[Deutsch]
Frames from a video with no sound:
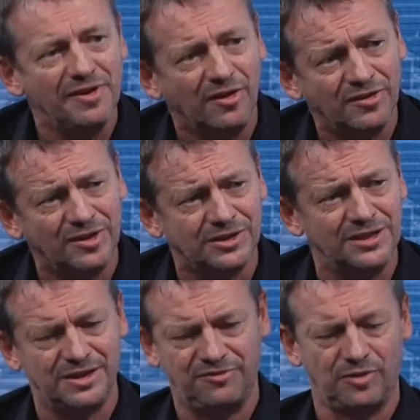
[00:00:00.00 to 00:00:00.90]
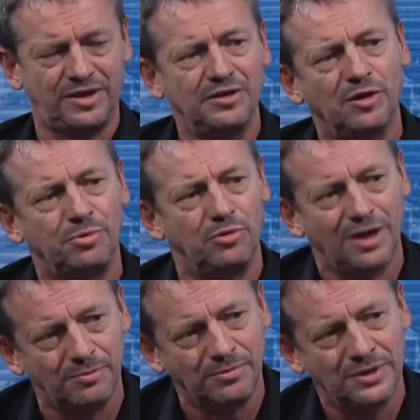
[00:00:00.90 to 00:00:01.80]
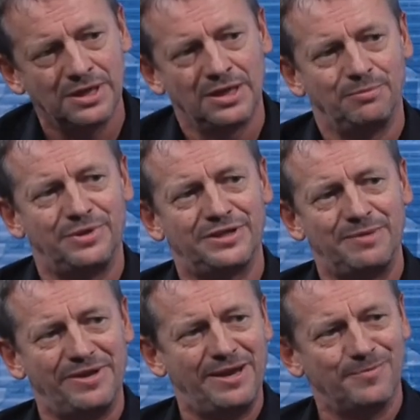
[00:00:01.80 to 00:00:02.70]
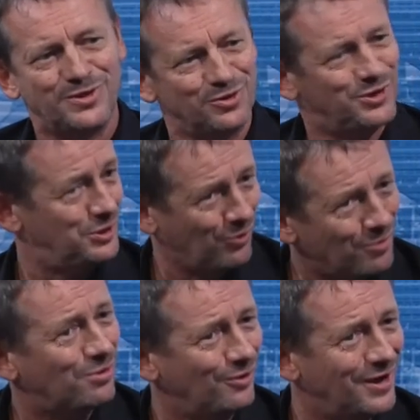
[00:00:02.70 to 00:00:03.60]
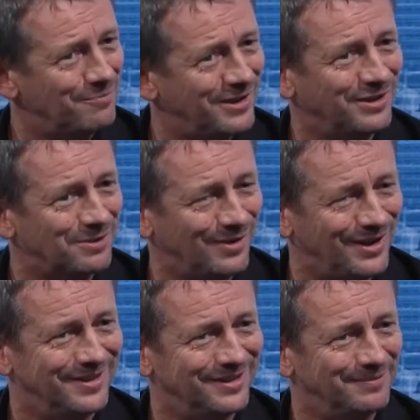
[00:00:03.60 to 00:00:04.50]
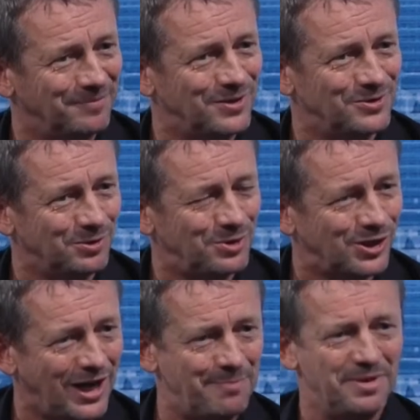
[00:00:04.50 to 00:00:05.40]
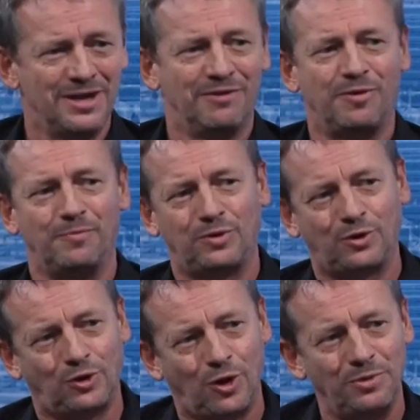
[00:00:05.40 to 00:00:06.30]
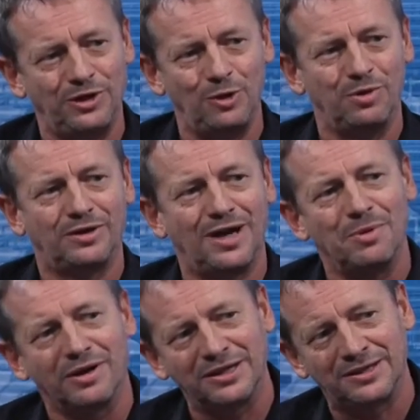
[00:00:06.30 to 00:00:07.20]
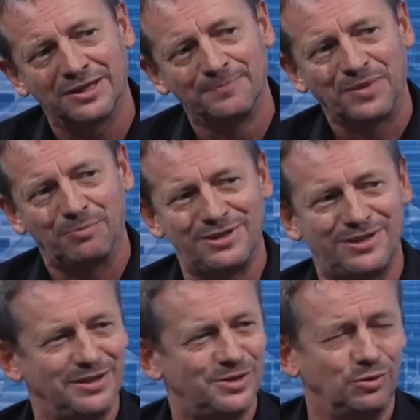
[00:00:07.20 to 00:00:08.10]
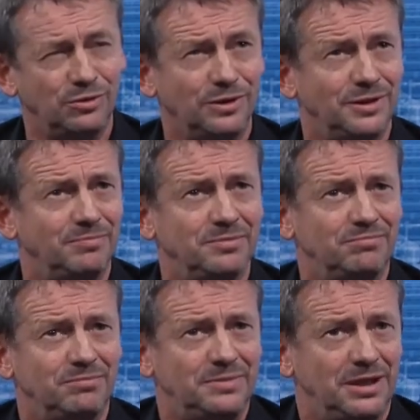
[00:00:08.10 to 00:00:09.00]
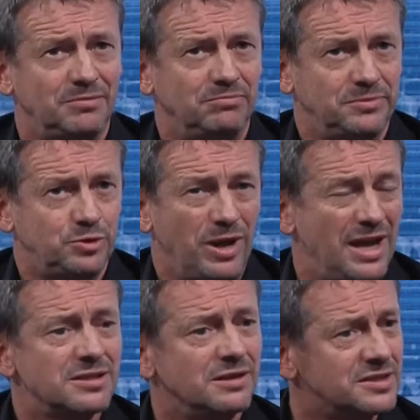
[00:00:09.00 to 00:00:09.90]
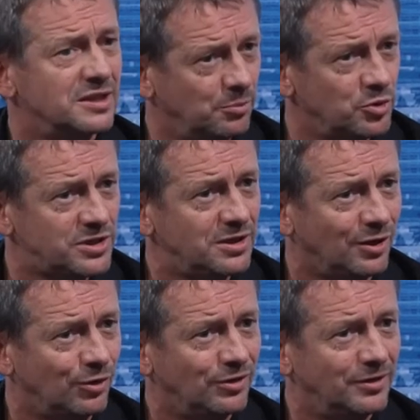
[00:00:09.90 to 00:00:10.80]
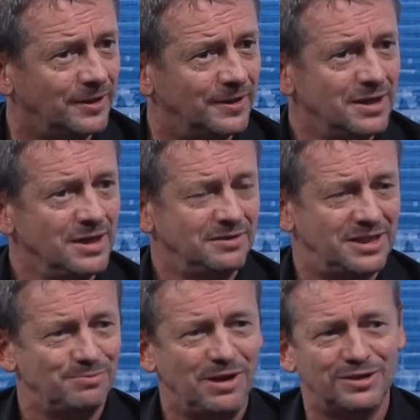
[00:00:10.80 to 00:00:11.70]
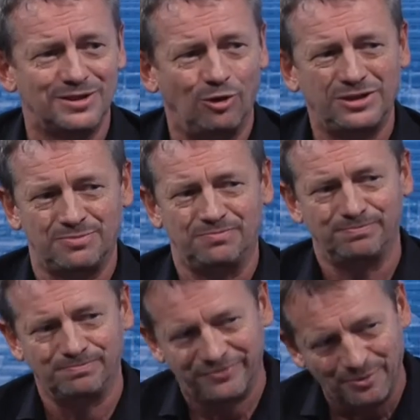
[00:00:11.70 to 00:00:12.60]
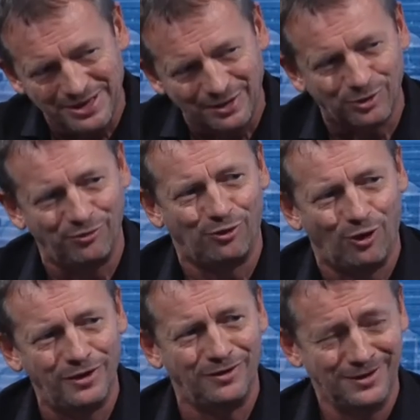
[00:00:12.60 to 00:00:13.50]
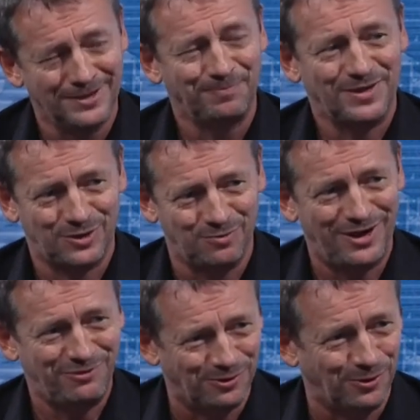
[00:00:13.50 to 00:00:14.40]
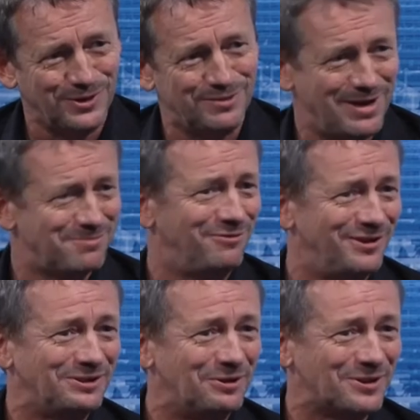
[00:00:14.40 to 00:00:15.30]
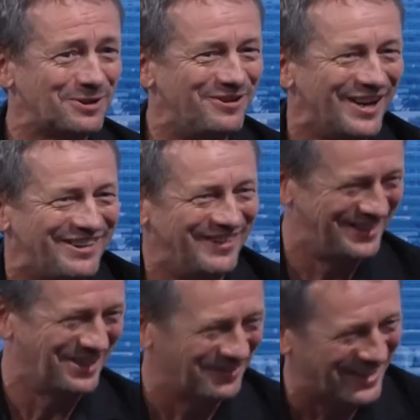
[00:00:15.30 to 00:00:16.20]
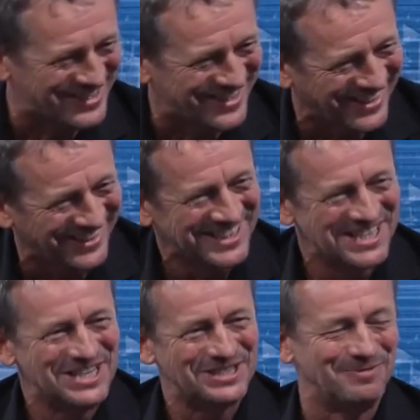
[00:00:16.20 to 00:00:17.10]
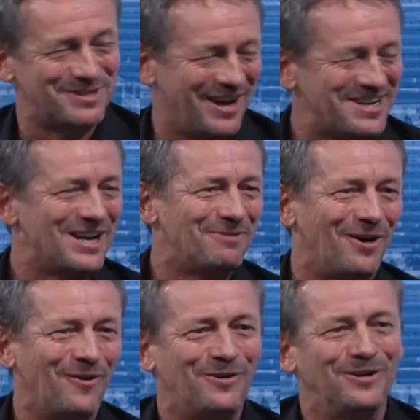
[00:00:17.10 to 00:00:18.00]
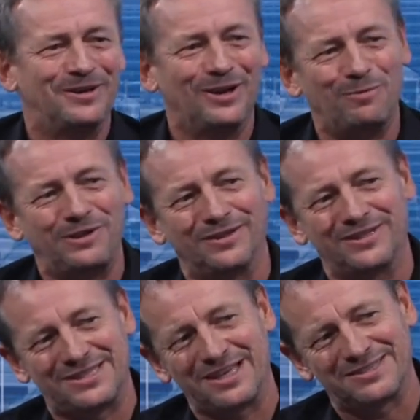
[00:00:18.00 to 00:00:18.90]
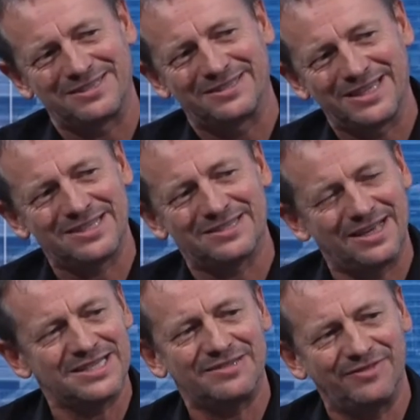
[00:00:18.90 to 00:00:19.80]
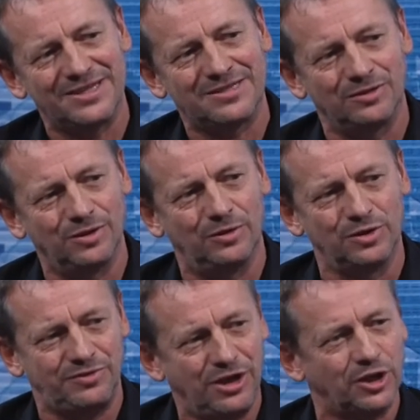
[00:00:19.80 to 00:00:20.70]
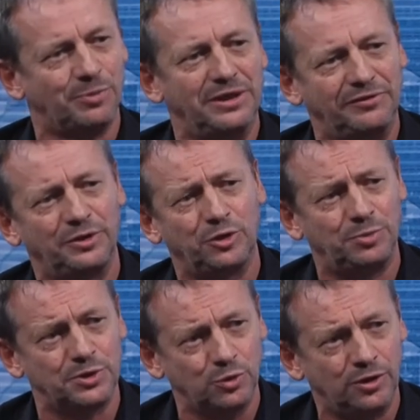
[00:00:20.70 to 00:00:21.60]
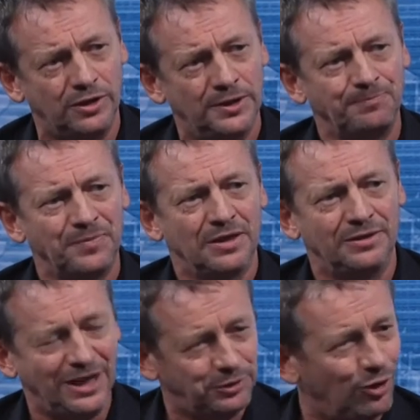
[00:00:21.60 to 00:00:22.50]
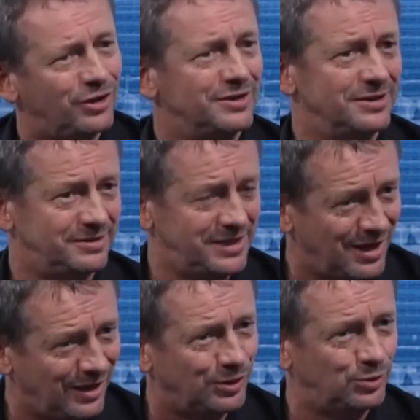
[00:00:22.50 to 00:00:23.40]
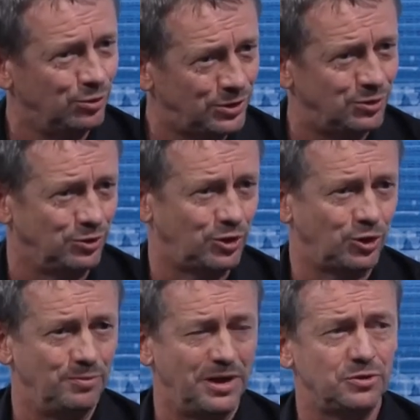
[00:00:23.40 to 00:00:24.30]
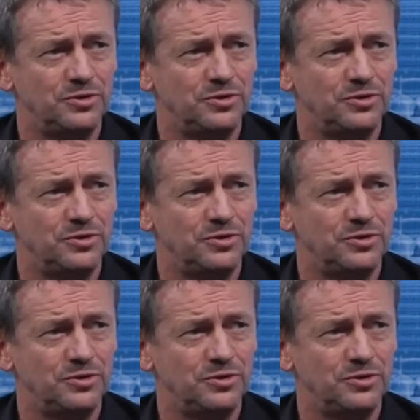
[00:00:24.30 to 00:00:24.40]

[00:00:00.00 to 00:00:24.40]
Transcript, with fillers: wir aufgestellt sind, vom Kinderprogramm bis hin eben zu Seniorenprogrammen, ich will das mal ähm, so beschreiben, vom Comedy über Kabarett bis hin zu, ähm, ja, zu erstklassiger Musik auch. Äh, das macht es auch, das vermittelt auch die Freude. Zum einen für uns, merkt man vielleicht auch ein Stück weit, wenn ich darüber erzähle. Ja. Zum zweiten aber auch, äh, glaube ich, äh, ist das das, was äh, uns wiedergespiegelt wird durch Besucher, die ja doch sehr gut zu uns strömen. Also